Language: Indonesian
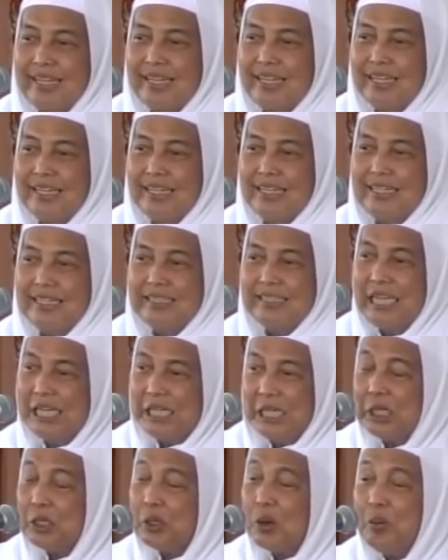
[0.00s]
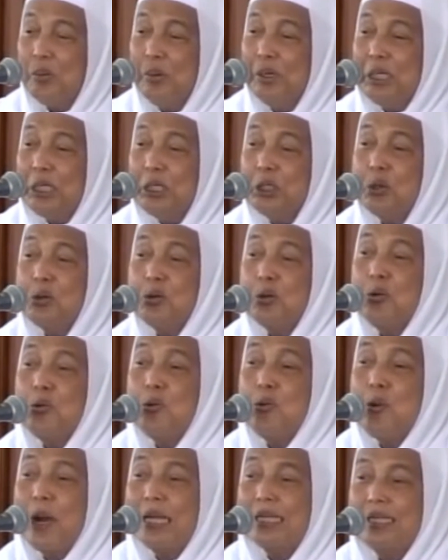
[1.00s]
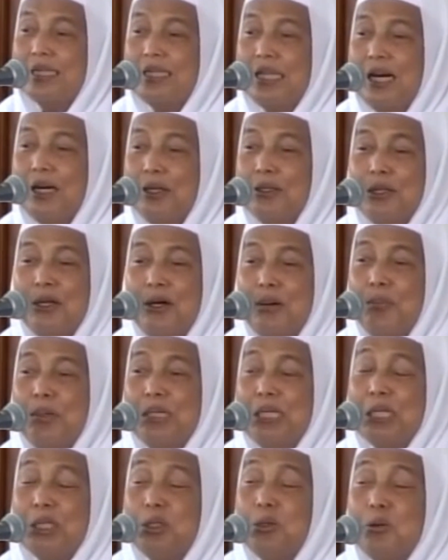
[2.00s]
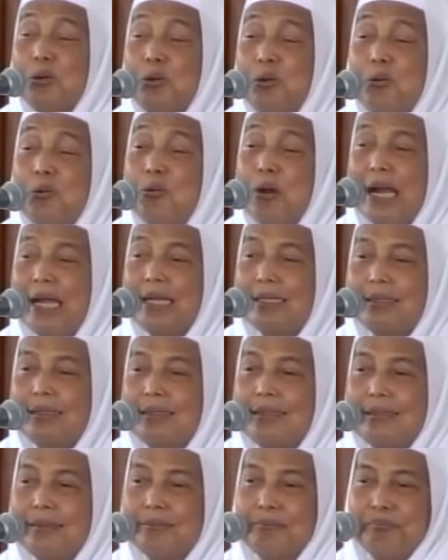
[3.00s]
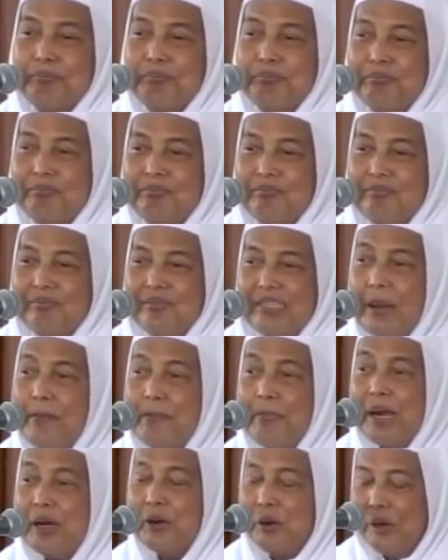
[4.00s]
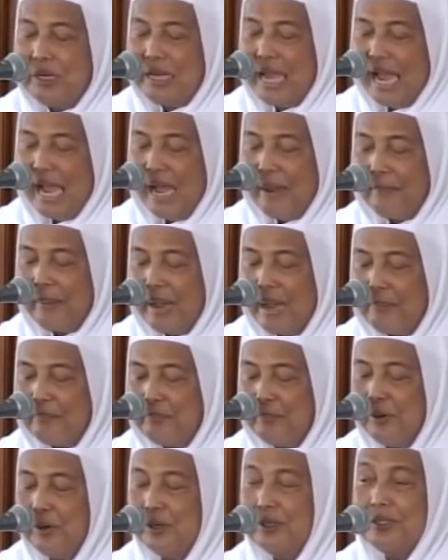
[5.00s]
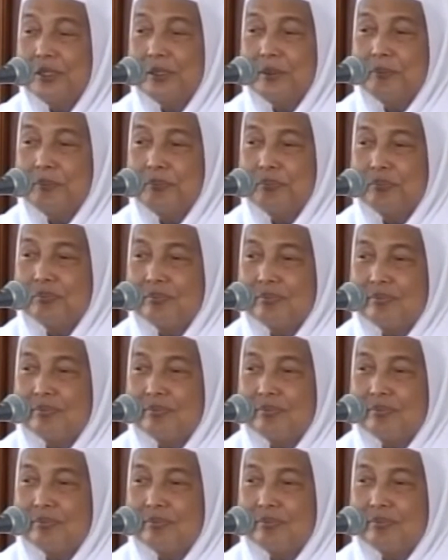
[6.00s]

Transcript: Ya, dan engkau begitu kuat ya Allah, begitu kuat. Tanpa goyah apapun.